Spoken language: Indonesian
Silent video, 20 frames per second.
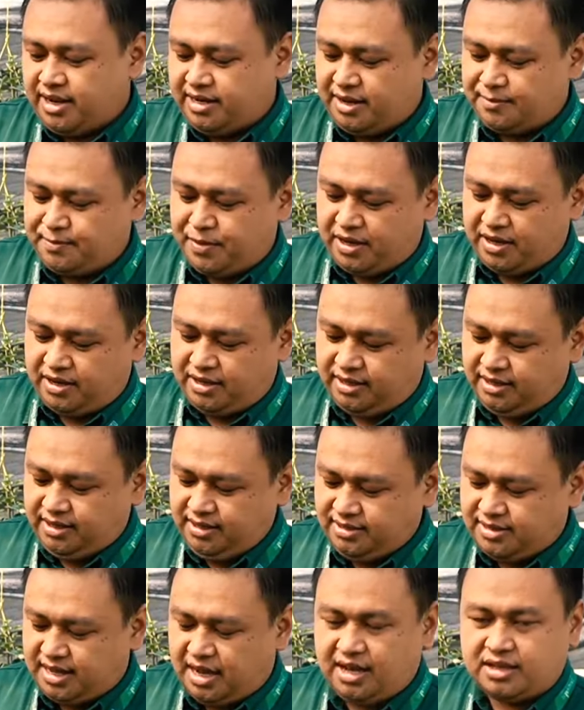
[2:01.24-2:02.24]
HDPE
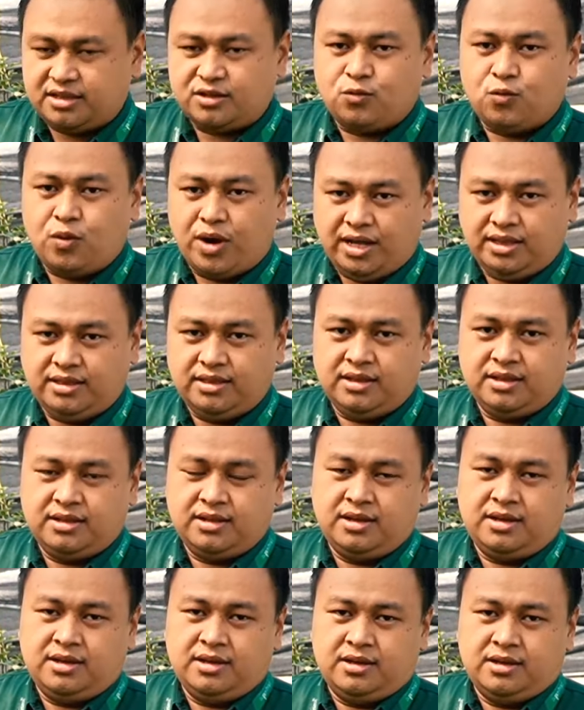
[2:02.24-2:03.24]
ini sangat kuat
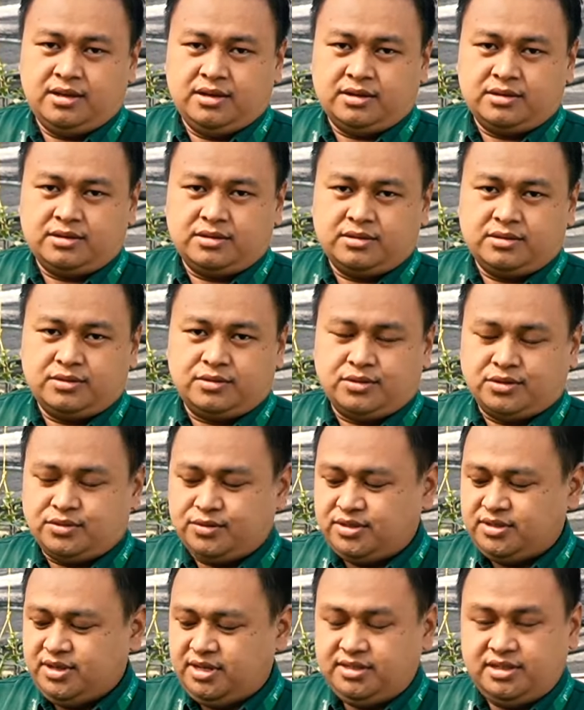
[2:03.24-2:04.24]

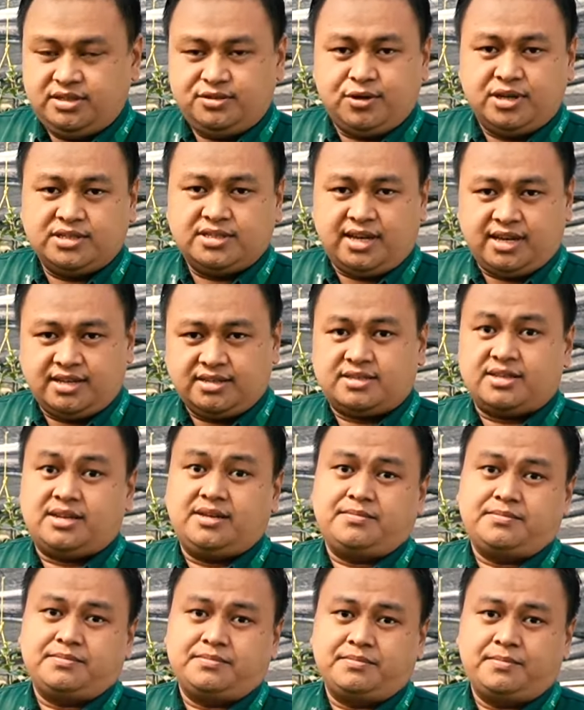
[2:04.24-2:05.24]
khususnya di cuaca
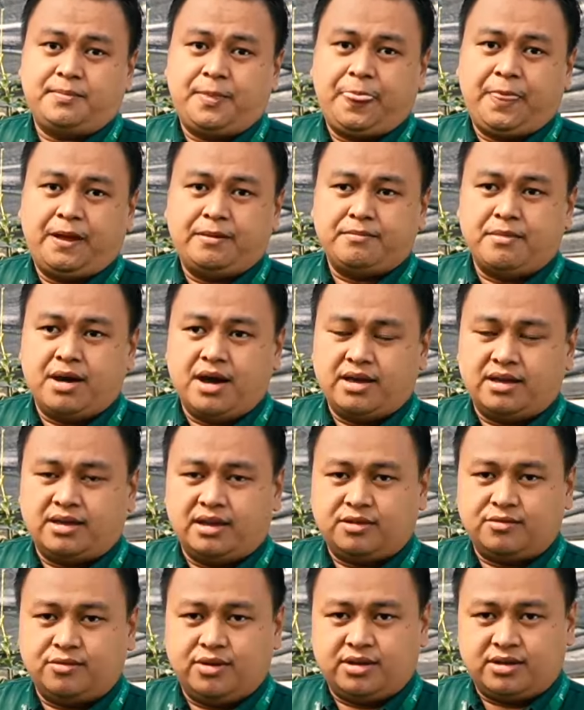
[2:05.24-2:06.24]
ekstrim, baik
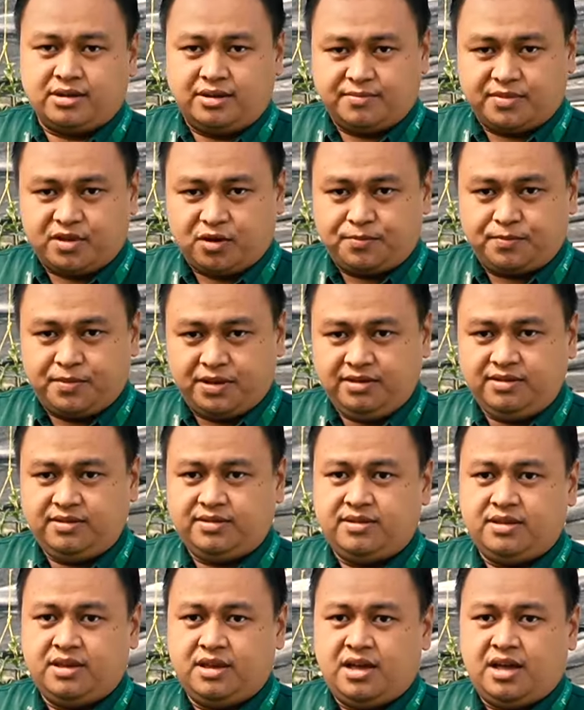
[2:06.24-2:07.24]
itu iklim
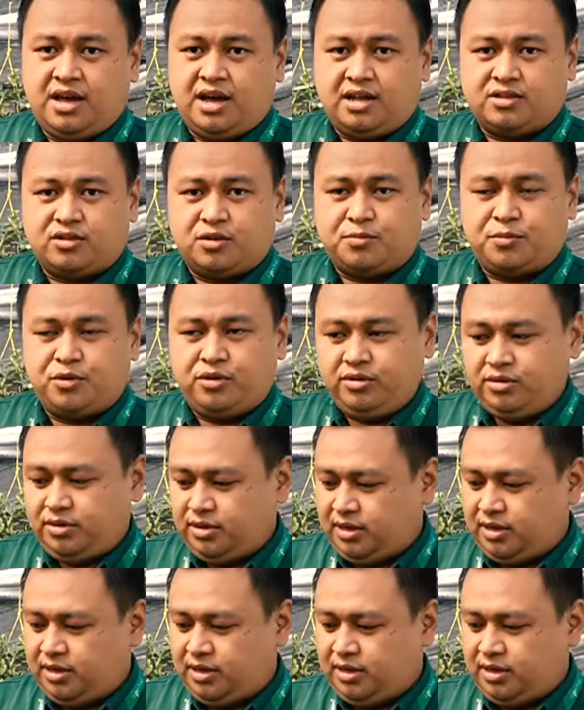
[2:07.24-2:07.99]
tropis ataupun